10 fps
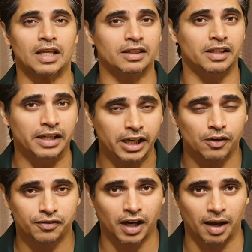द नीड
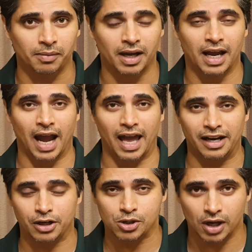ऑफ टाइम एंड
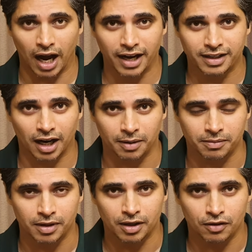इट इज़ हाई टाइम
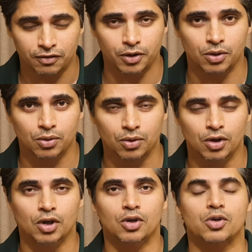for यू
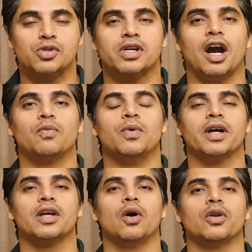टू स्टार्ट
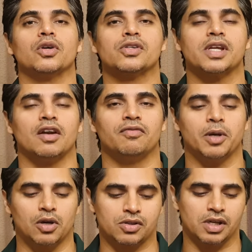वर्किंग ऑन योर सेल्फ
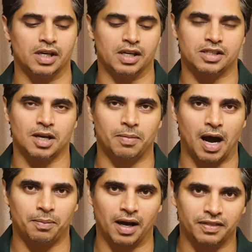बिकॉज जब
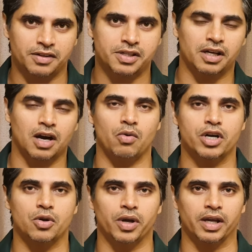आप अंदर से
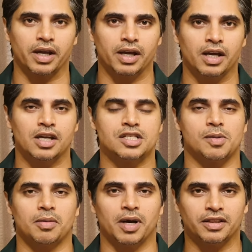ग्राउंडेड होएंगे जब
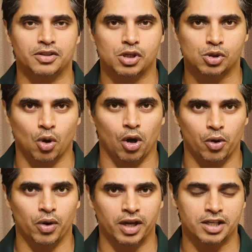आप अंदर से सॉलिड
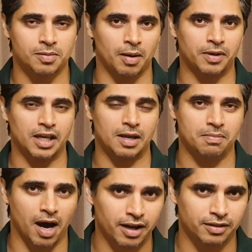होएंगे जब आपकी
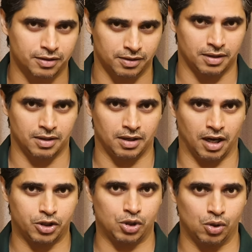इमारत
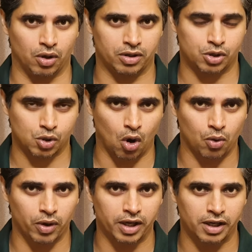अच्छी और स्ट्रांग
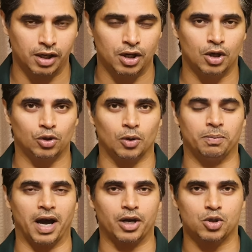होएगी तो
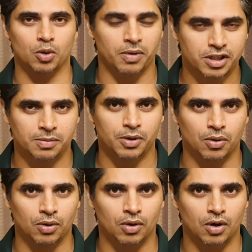बाहर जो मर्ज़ी भी
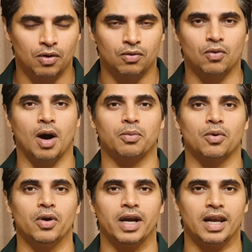हो वो
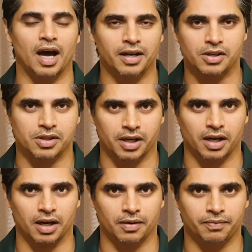आपको हिला नहीं
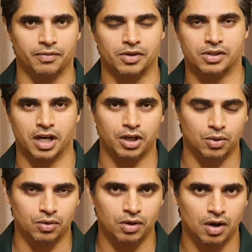सकेगा स्टे
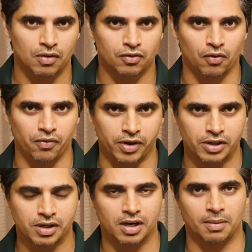ट्यून फॉर
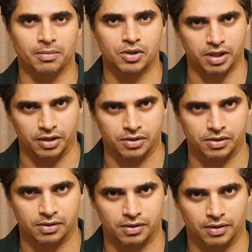रीज़न नंबर सिक्स